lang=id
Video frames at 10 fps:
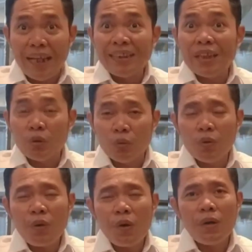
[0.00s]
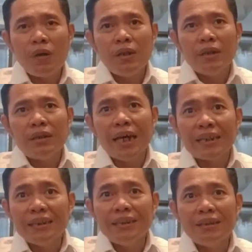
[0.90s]
salah satu
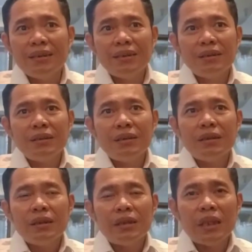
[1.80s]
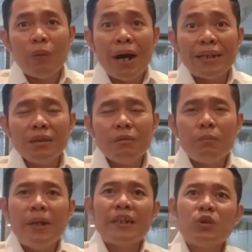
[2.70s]
dari dewan
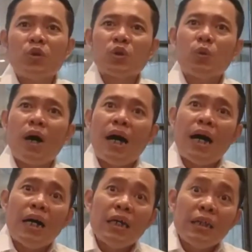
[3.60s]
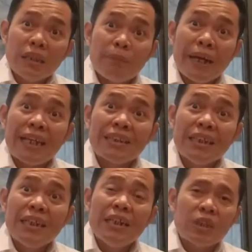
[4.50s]
baik itu ketua
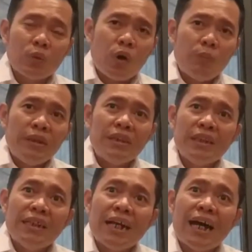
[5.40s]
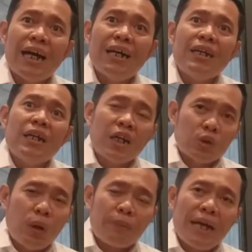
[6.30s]
DPRD, ketua Komisi 3,
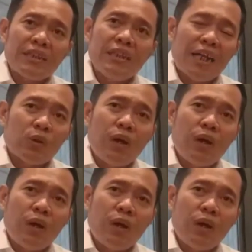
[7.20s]
ketua praksi